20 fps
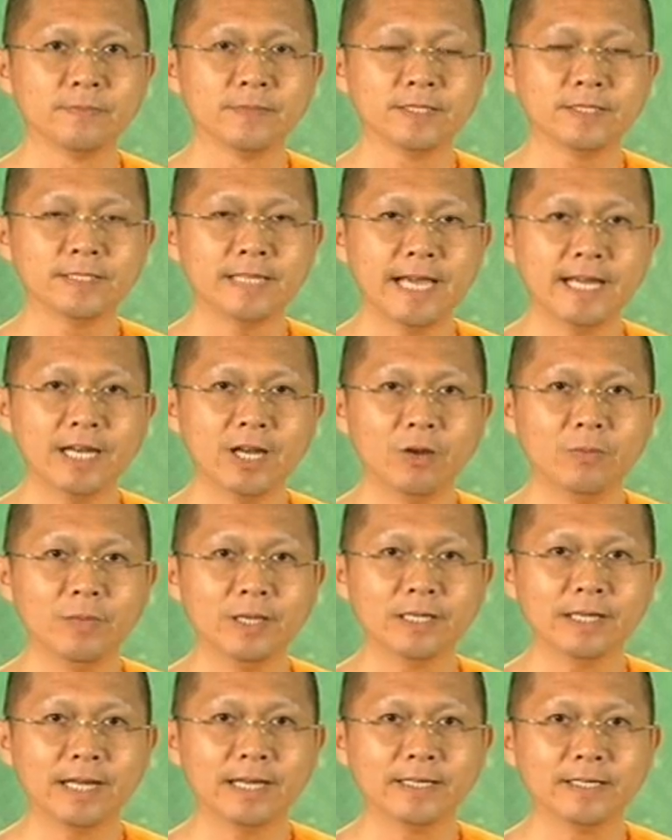ใจเราเหมือ
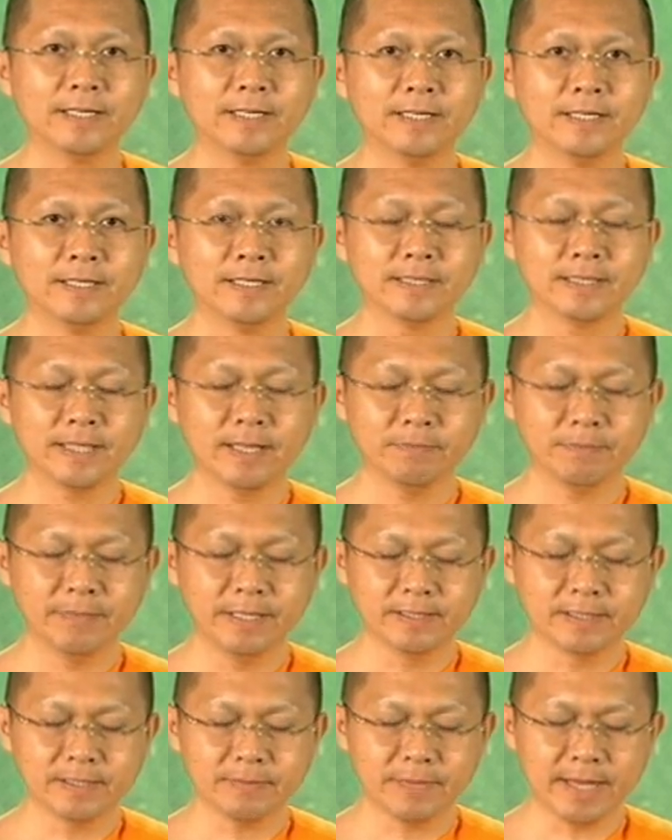นกัน ถ้าเป็น
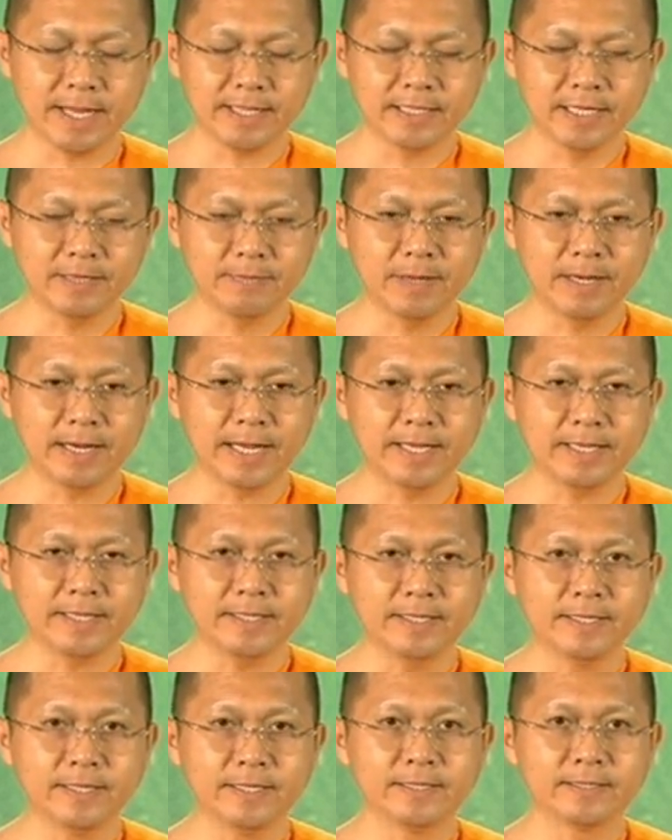สมาธิเมื่อไหร่
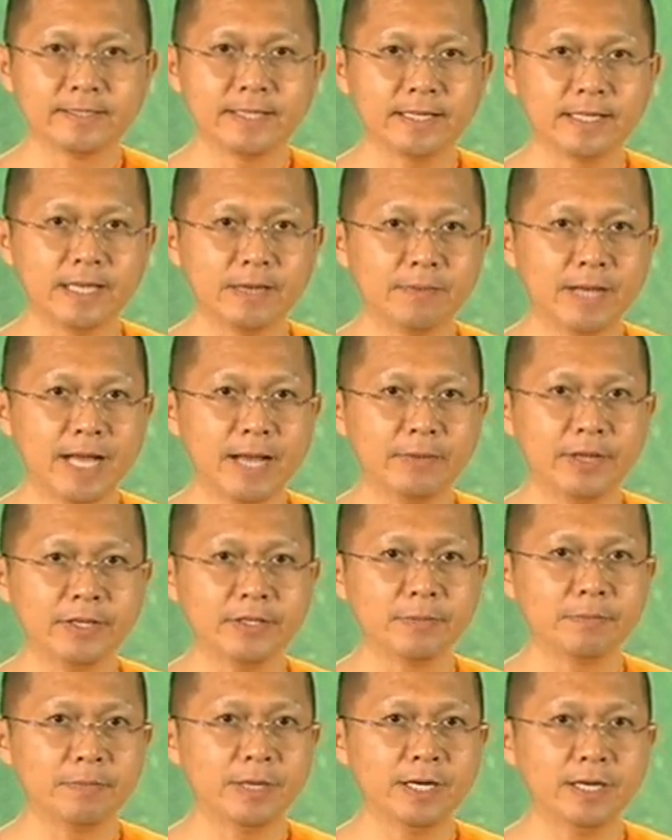ศักยภาพเราเอง
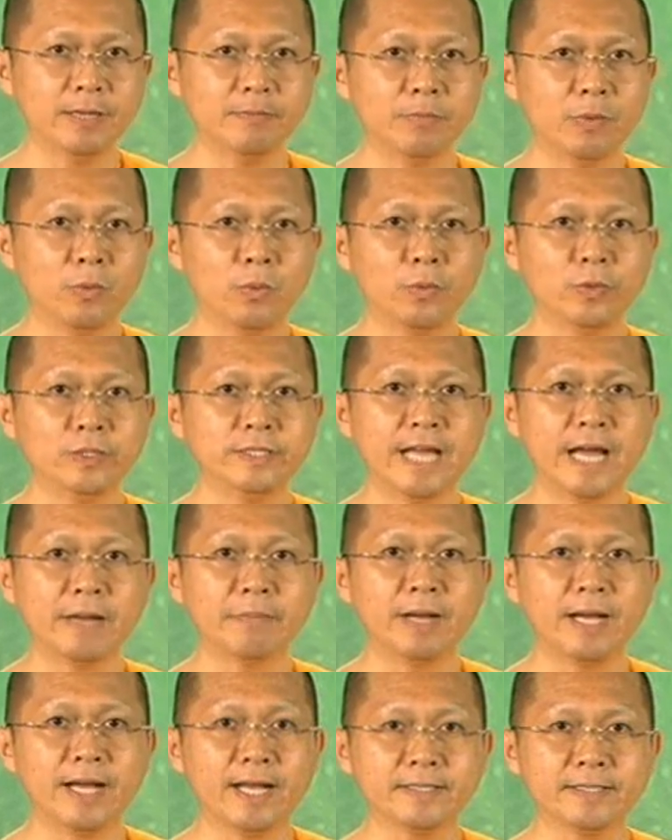จะเพิ่มพูนอย่าง
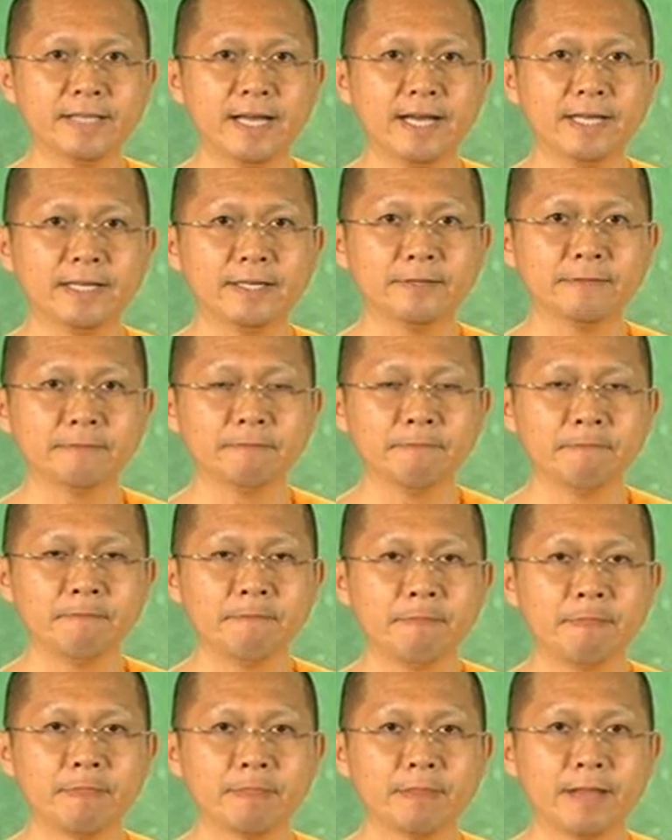มหาศาล
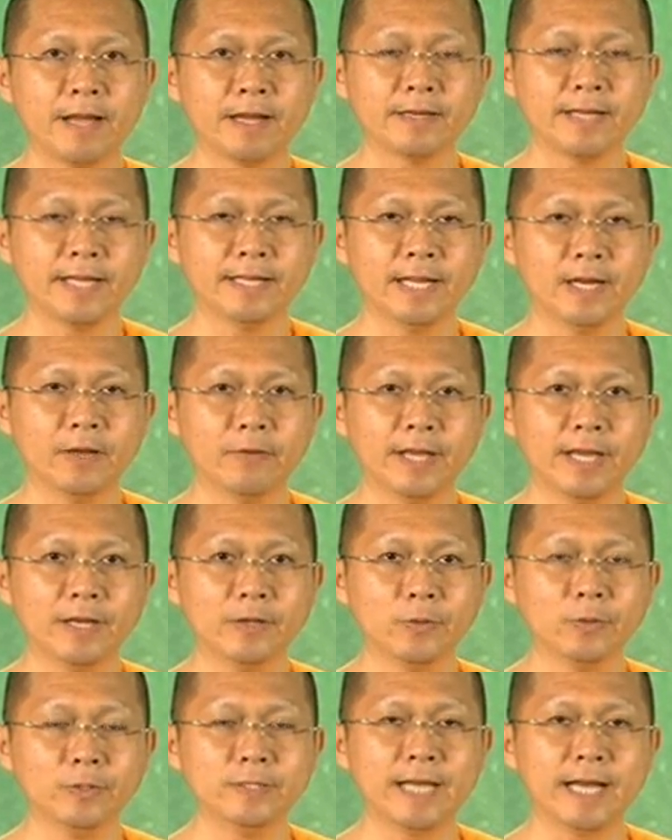ดังนั้นให้เราเอง
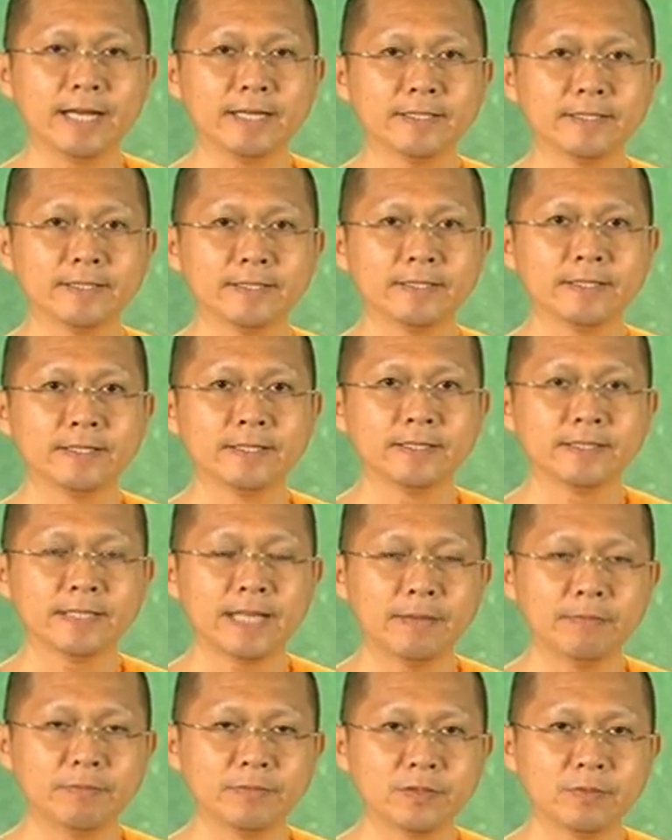รู้จัก
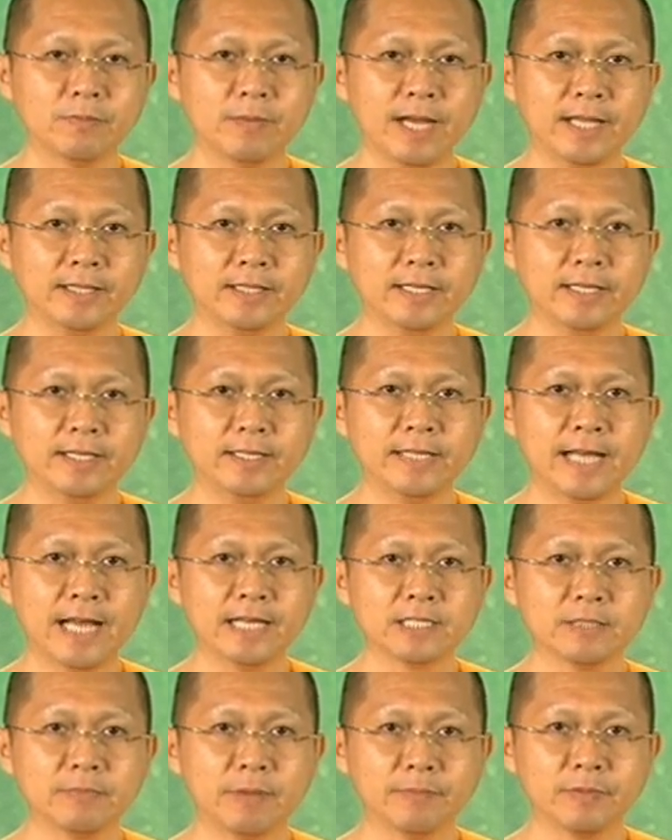ทำสมาธิอย่าง
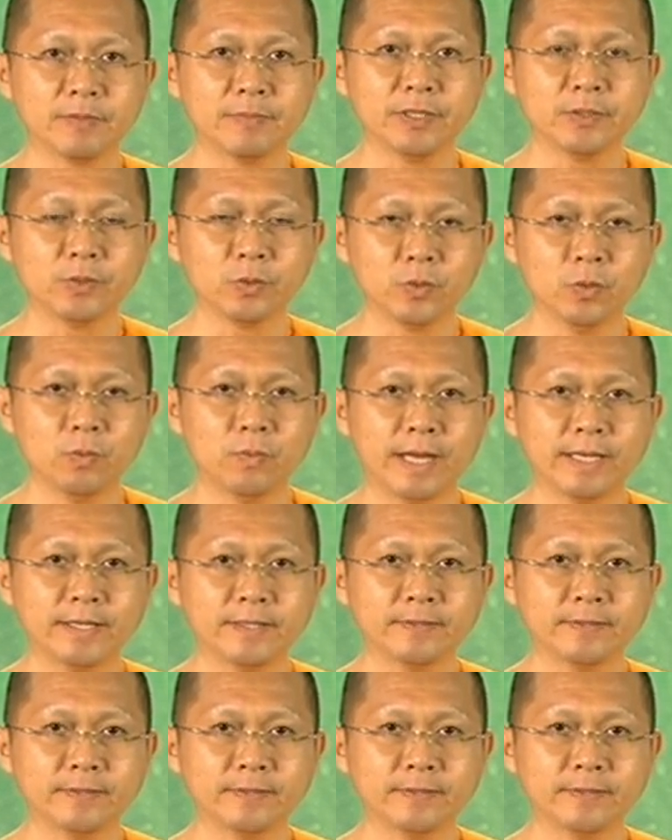สม่ำเสมอทุกๆวัน